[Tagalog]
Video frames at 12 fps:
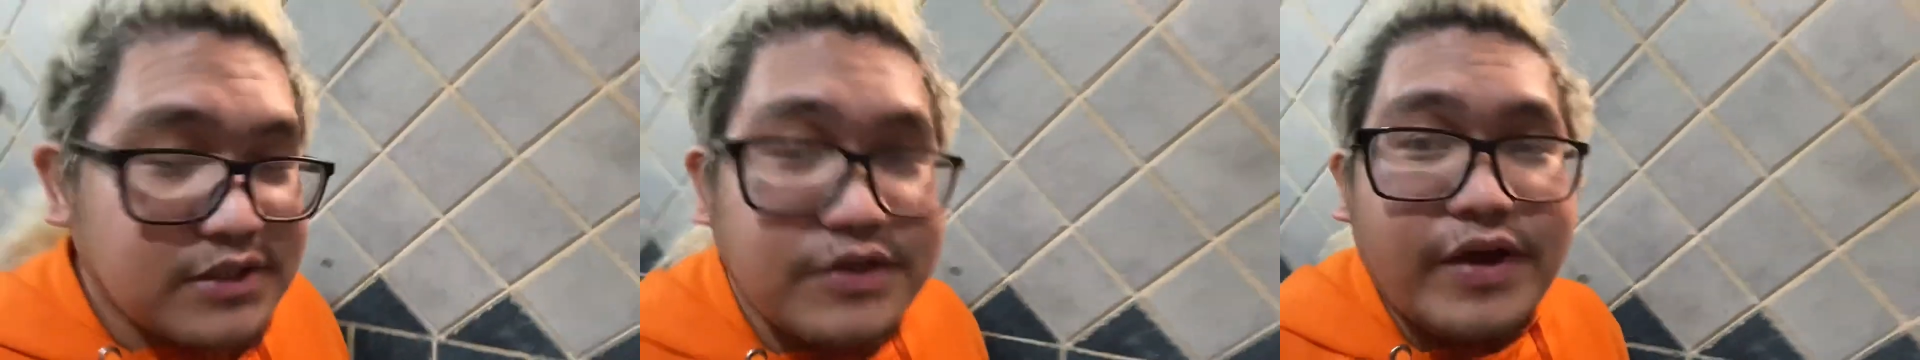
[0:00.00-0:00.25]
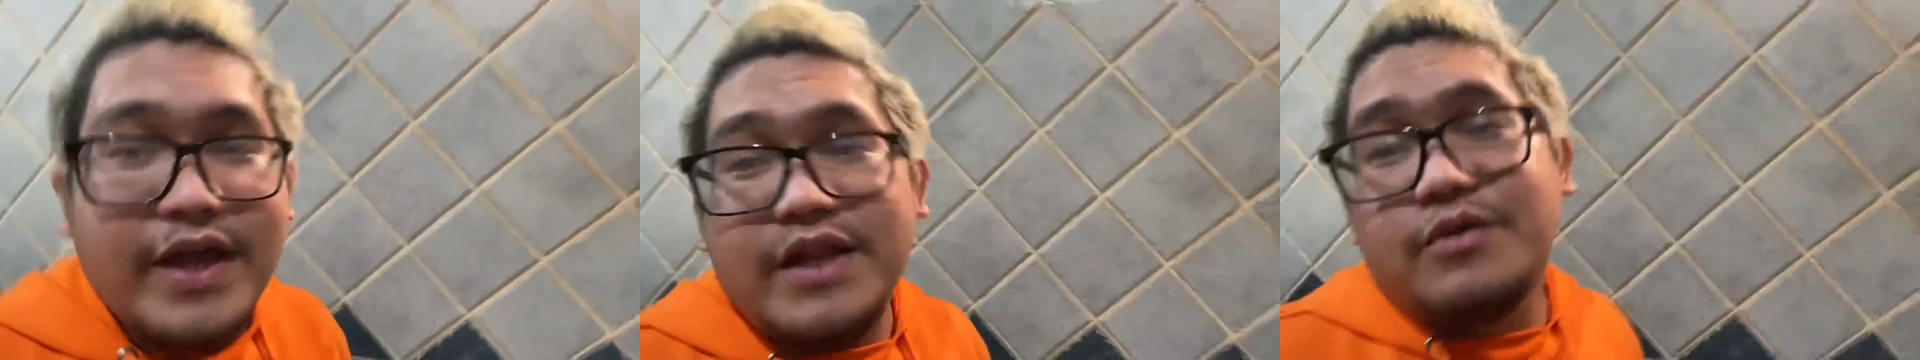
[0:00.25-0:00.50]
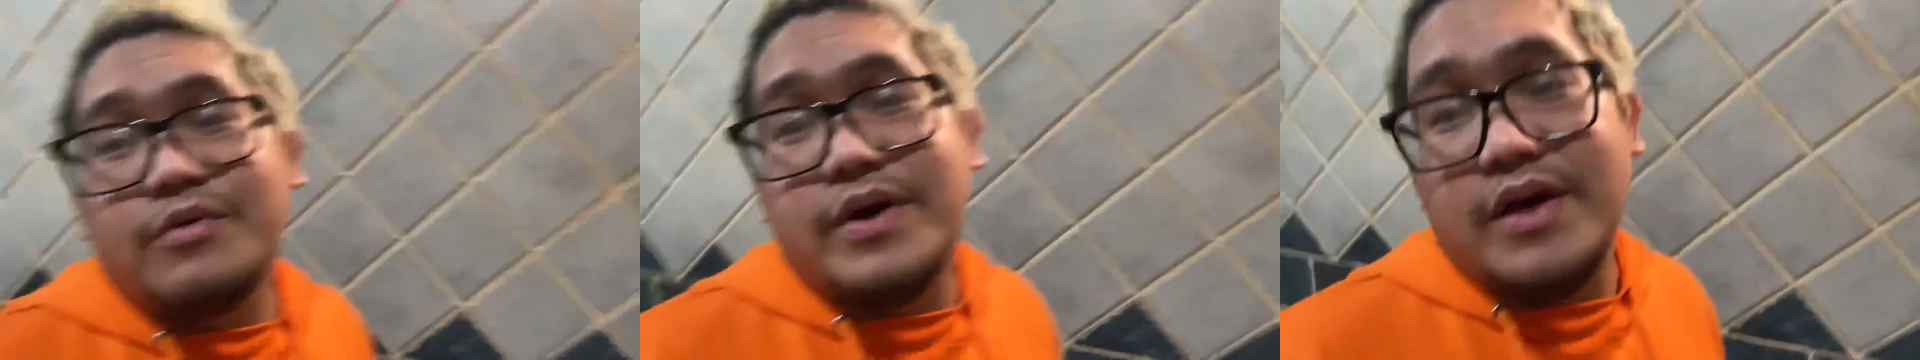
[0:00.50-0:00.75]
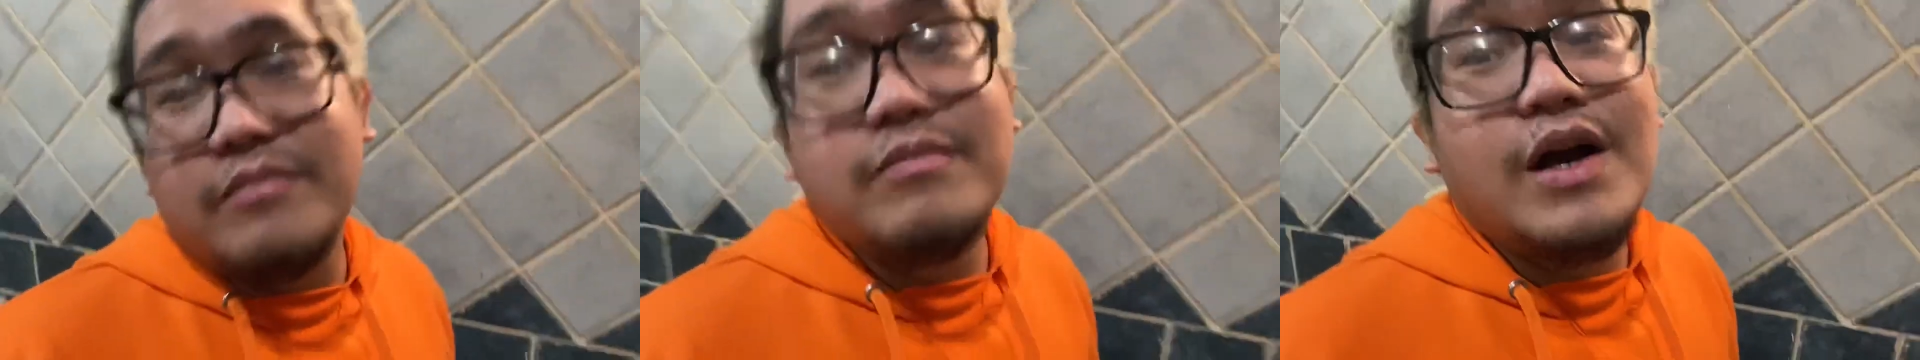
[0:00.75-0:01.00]
So
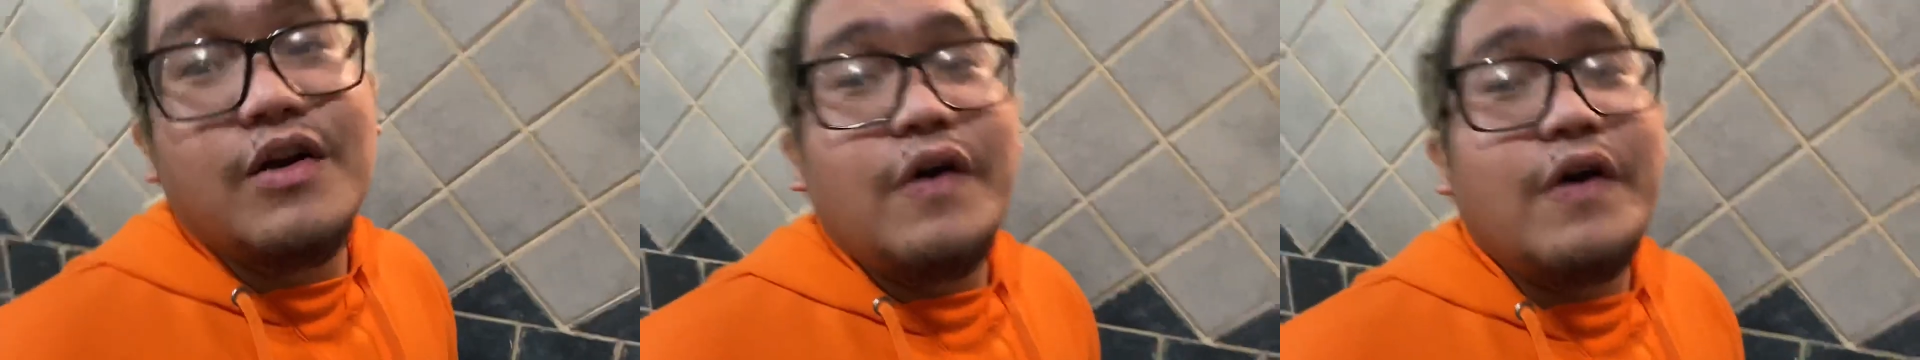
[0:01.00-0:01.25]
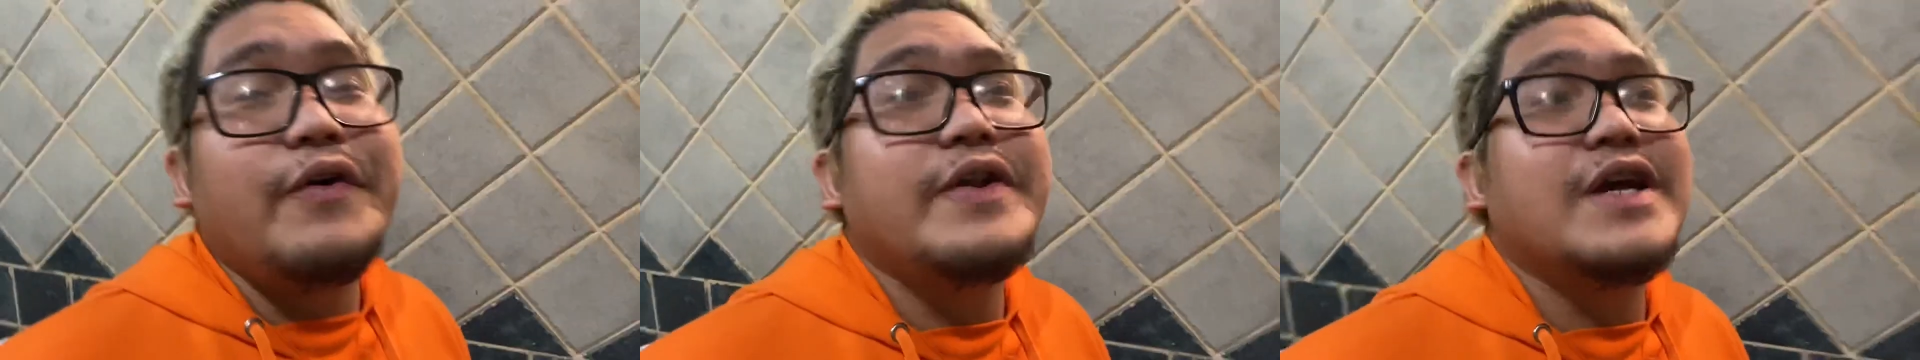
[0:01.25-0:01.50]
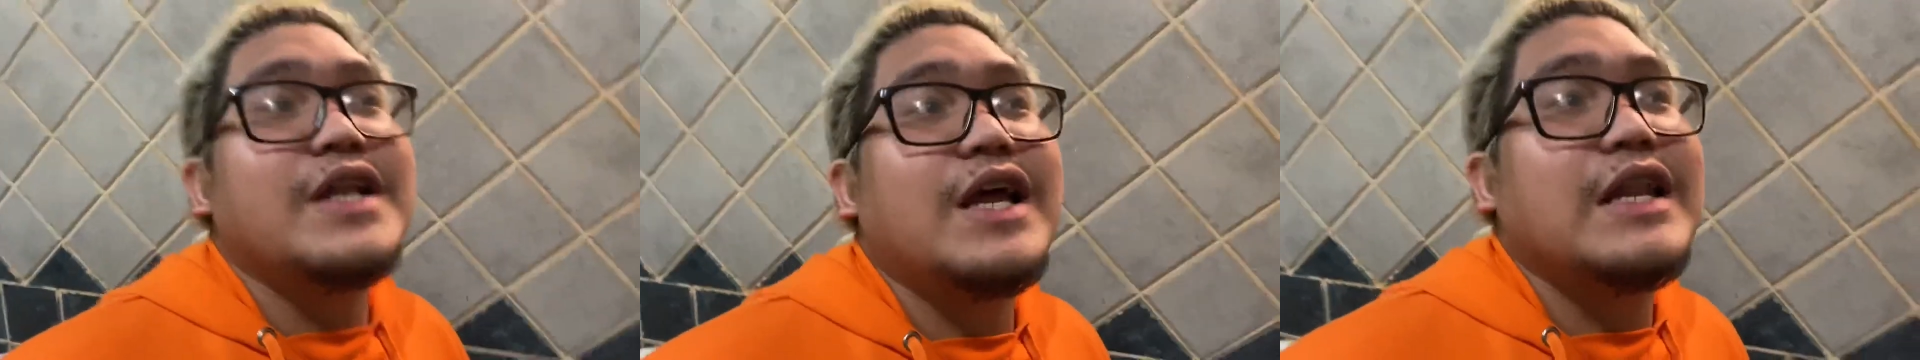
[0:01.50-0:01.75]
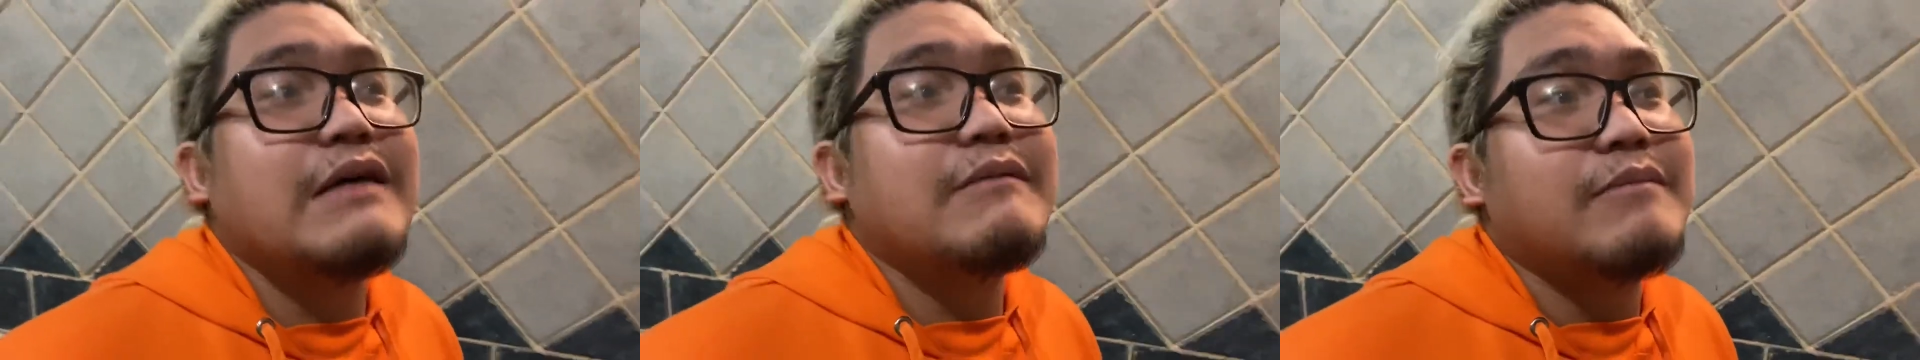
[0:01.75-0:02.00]
anyway, bago ako
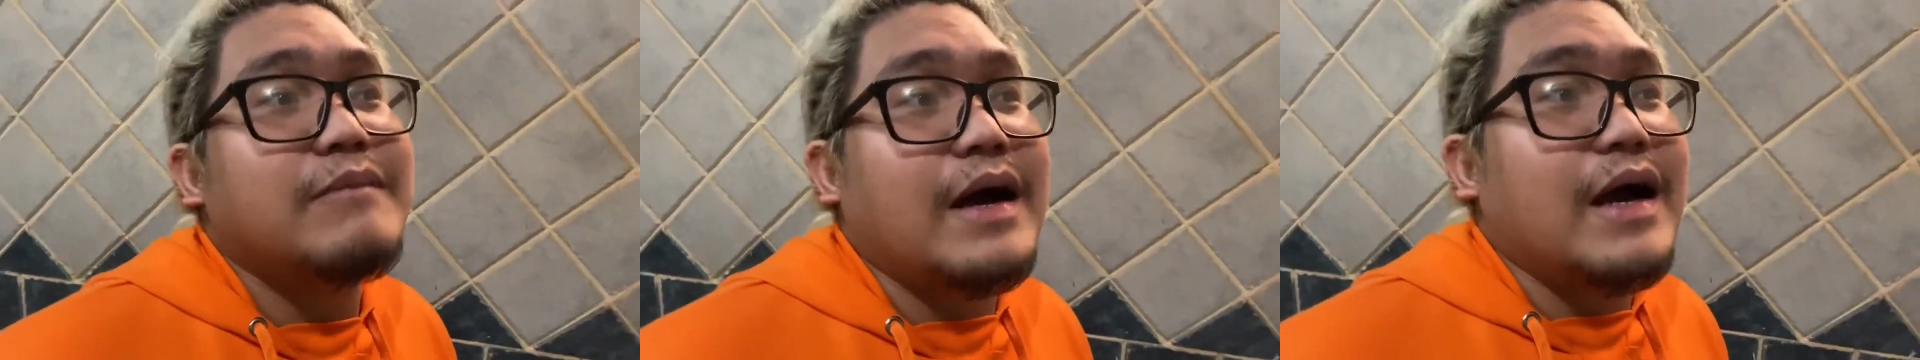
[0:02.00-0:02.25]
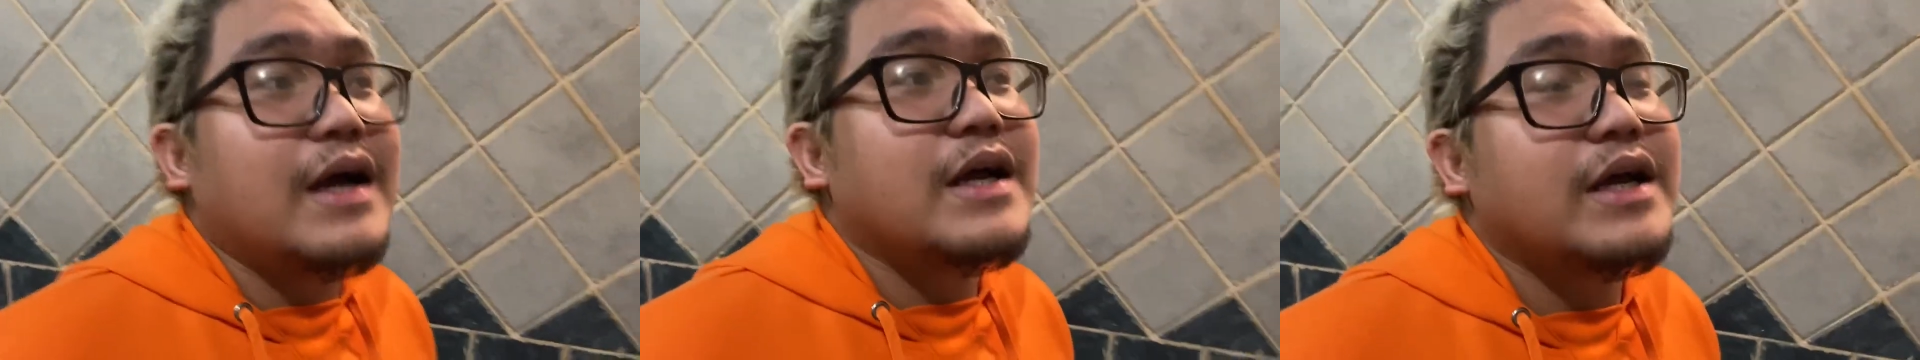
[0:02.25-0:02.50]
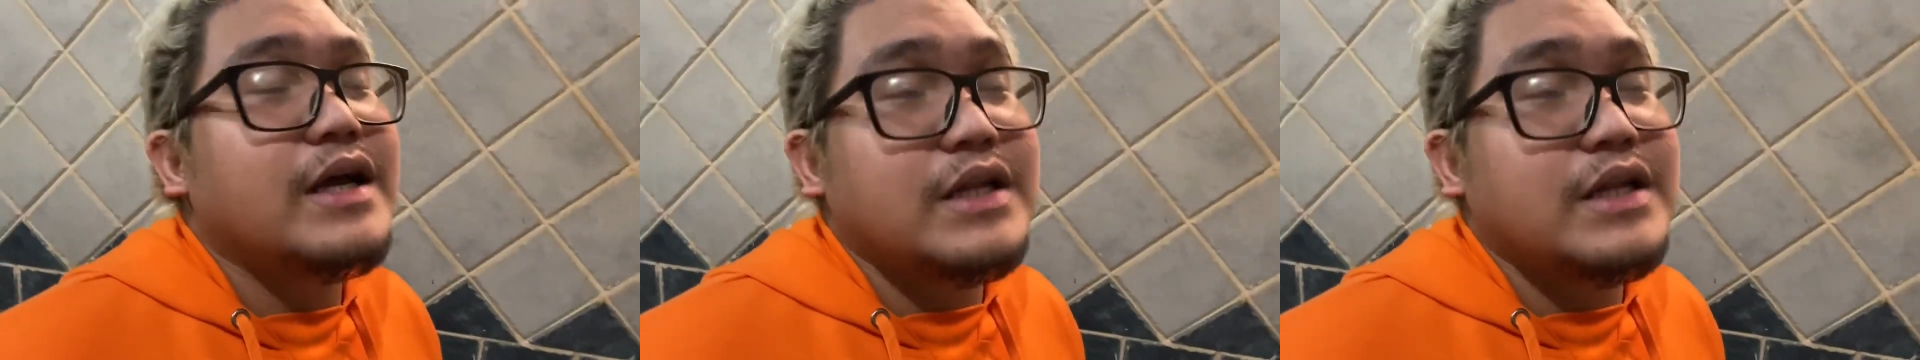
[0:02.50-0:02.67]
naglalaba,